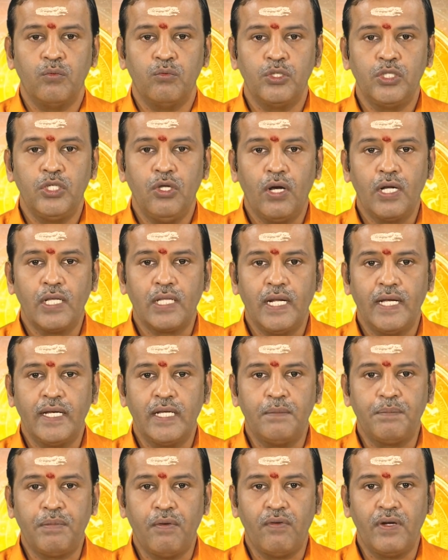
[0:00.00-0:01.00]
உத்தியோகத்தில்
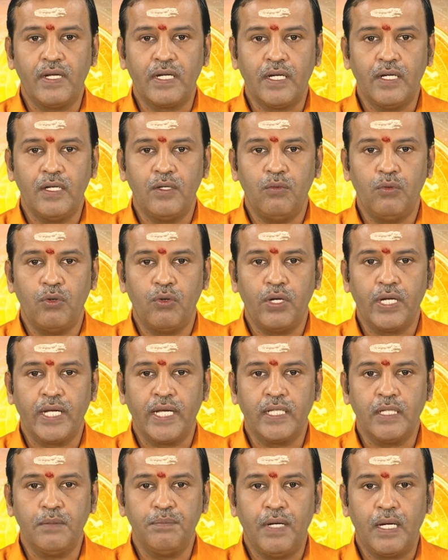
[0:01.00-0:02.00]
இருப்பவர்களுக்கு
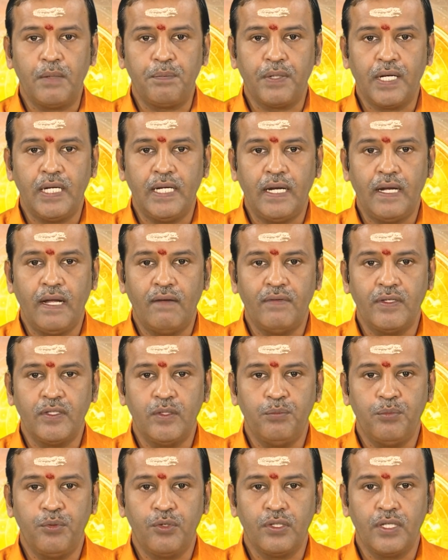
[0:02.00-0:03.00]
உங்களுடைய எதிர்பார்ப்புகள் எல்லாம்
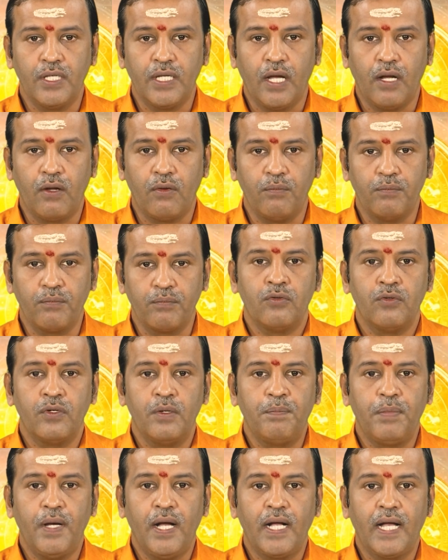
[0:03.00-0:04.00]
வந்து பூர்த்தியாகும்
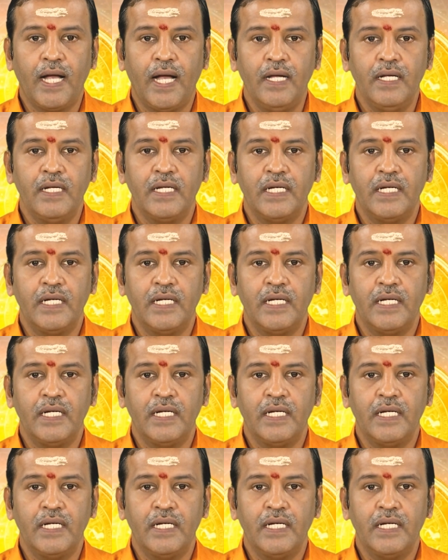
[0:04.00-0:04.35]
குறிப்பாக